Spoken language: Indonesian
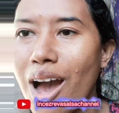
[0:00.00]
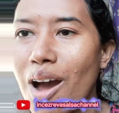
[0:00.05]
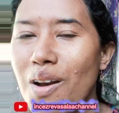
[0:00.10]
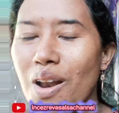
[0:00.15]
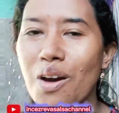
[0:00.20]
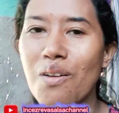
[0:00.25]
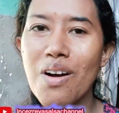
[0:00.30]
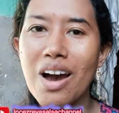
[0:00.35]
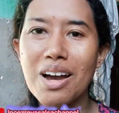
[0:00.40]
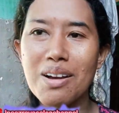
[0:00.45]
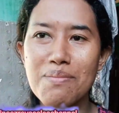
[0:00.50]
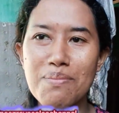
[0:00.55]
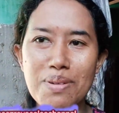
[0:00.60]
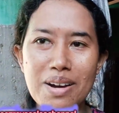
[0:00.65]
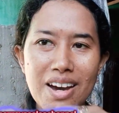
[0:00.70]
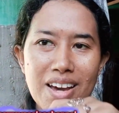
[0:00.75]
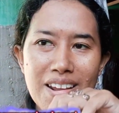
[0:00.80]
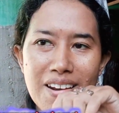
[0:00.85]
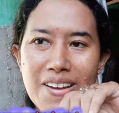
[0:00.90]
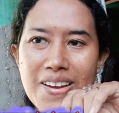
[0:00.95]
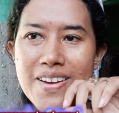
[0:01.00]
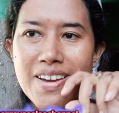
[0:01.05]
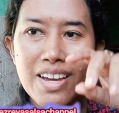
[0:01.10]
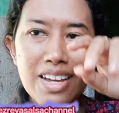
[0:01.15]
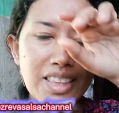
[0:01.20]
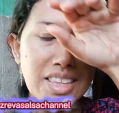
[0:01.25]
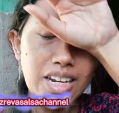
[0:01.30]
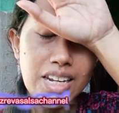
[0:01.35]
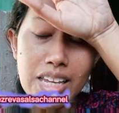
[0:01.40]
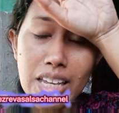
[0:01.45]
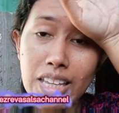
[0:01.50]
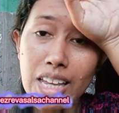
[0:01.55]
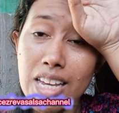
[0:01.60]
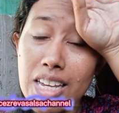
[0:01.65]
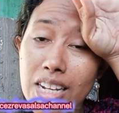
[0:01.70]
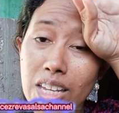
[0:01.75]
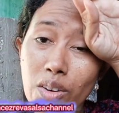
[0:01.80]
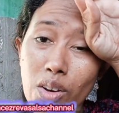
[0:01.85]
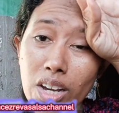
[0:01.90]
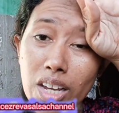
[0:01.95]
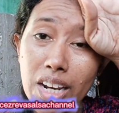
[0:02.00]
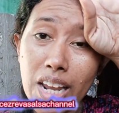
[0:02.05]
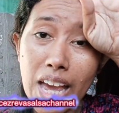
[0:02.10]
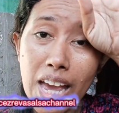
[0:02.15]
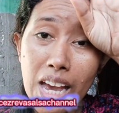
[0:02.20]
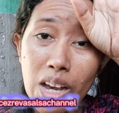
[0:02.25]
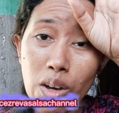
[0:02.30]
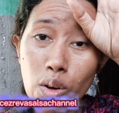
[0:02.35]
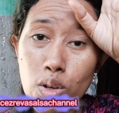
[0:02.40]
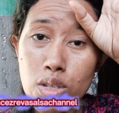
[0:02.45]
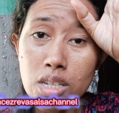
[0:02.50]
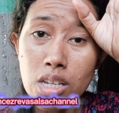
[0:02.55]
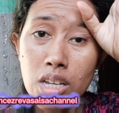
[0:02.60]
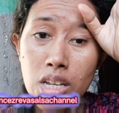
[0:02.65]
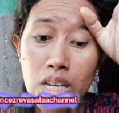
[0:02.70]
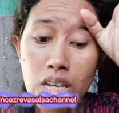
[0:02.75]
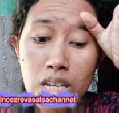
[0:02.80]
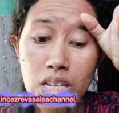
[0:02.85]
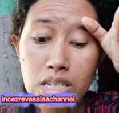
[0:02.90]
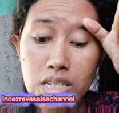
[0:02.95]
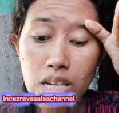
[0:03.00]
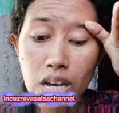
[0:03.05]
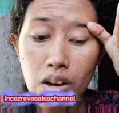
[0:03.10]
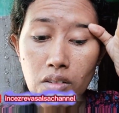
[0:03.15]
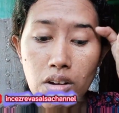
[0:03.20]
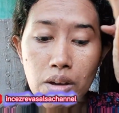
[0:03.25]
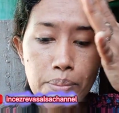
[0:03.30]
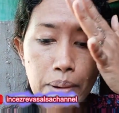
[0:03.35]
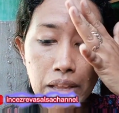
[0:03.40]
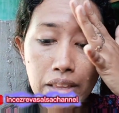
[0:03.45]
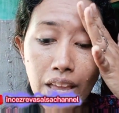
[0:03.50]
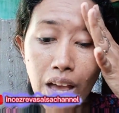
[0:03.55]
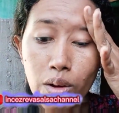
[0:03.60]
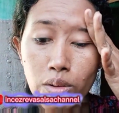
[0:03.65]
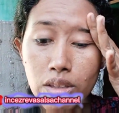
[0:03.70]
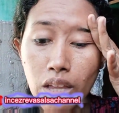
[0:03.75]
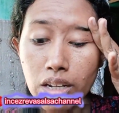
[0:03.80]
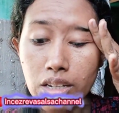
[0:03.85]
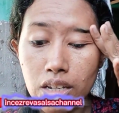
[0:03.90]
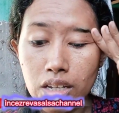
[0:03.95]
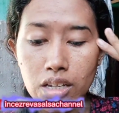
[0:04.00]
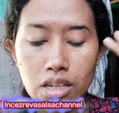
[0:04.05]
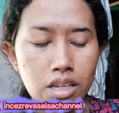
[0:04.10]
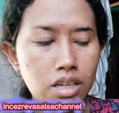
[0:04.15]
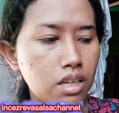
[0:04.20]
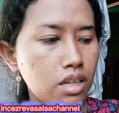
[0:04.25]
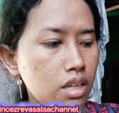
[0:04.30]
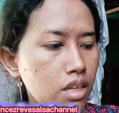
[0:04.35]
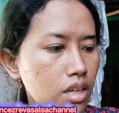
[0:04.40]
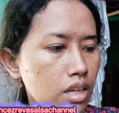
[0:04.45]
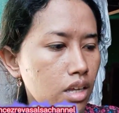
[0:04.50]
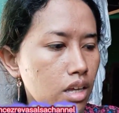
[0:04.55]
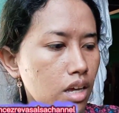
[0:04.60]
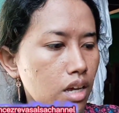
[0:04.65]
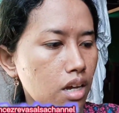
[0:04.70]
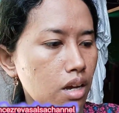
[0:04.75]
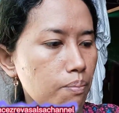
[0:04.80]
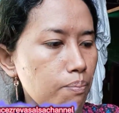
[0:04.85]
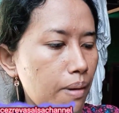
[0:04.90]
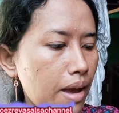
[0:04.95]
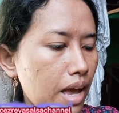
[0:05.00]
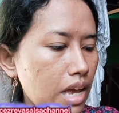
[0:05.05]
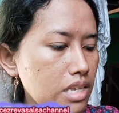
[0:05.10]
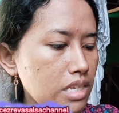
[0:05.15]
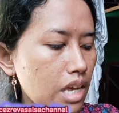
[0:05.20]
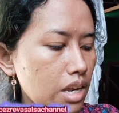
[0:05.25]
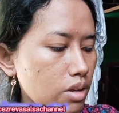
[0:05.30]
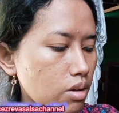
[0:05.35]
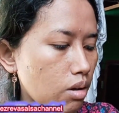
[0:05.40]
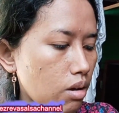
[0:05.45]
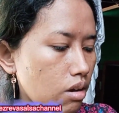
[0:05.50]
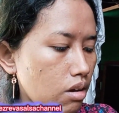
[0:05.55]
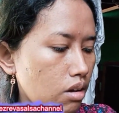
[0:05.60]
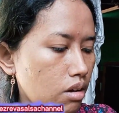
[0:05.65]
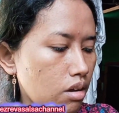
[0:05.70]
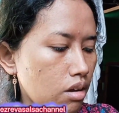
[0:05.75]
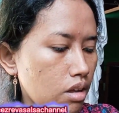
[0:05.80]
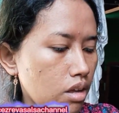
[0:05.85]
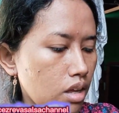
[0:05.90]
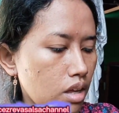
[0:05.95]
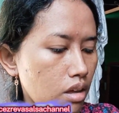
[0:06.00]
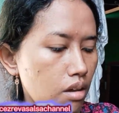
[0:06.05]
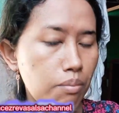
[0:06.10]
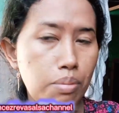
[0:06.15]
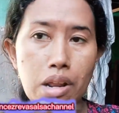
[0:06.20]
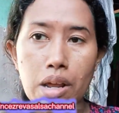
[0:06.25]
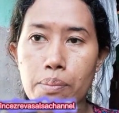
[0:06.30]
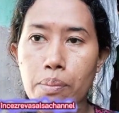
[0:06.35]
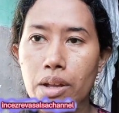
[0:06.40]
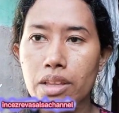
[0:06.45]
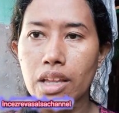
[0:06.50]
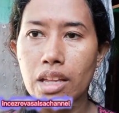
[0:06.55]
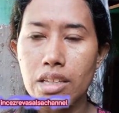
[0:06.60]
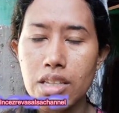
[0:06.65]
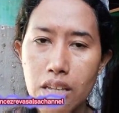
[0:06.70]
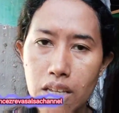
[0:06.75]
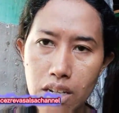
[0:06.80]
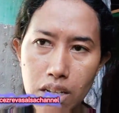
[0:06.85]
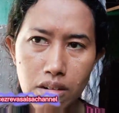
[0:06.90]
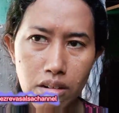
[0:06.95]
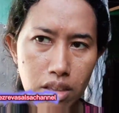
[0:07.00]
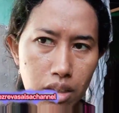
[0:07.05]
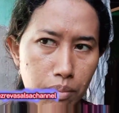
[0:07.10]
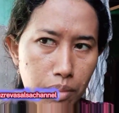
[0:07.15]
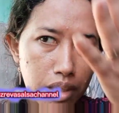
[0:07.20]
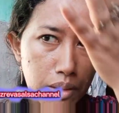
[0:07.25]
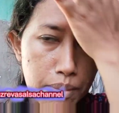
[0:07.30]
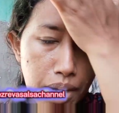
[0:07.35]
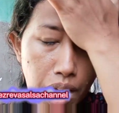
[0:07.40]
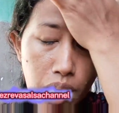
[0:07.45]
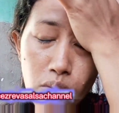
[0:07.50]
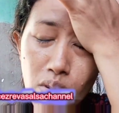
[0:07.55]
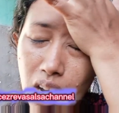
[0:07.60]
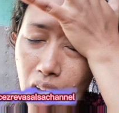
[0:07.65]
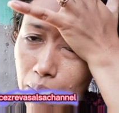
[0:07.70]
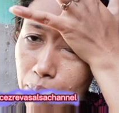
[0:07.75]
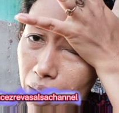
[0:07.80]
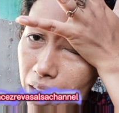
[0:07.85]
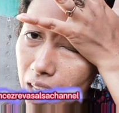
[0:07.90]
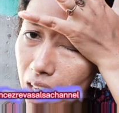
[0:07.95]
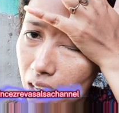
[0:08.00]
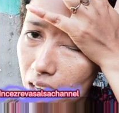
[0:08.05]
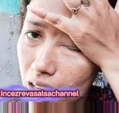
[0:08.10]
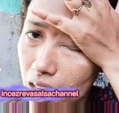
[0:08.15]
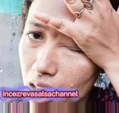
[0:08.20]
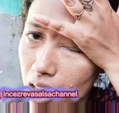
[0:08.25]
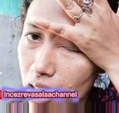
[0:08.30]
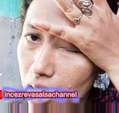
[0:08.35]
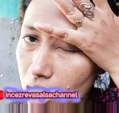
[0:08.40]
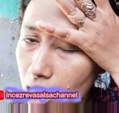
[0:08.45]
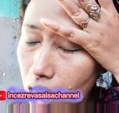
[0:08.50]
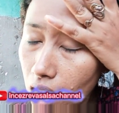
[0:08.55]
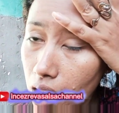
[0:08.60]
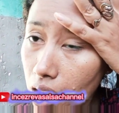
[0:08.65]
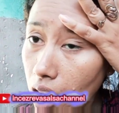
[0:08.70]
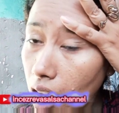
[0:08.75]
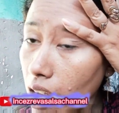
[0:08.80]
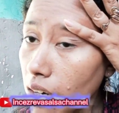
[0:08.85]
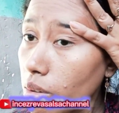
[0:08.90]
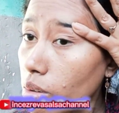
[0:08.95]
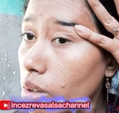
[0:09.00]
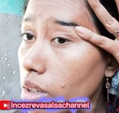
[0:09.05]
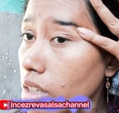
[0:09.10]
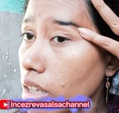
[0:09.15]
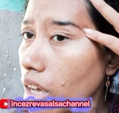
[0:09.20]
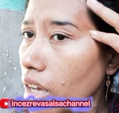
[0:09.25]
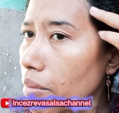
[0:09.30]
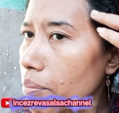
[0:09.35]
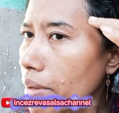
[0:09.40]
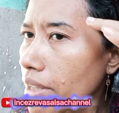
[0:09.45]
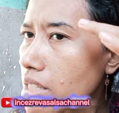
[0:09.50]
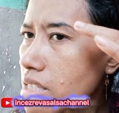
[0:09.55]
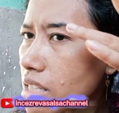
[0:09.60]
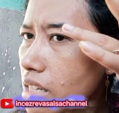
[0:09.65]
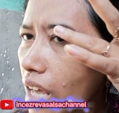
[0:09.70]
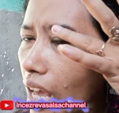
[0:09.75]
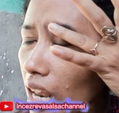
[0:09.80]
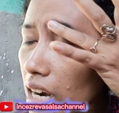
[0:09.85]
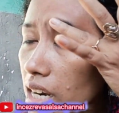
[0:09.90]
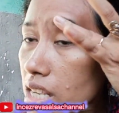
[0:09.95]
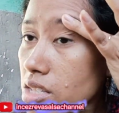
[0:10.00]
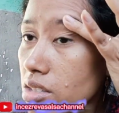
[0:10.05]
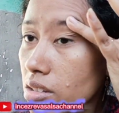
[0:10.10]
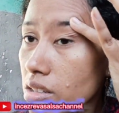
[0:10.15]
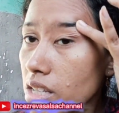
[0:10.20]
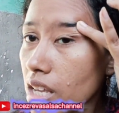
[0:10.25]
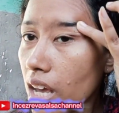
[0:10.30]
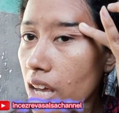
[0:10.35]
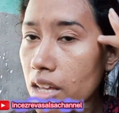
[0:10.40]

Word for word: Allah Akbar, ternyata ini kok kena angus. Ya Allah, berarti aku tadi ke pasar ya. tahun gini loh teman-teman, aku nggak pakai anu loh ya, pensil alis loh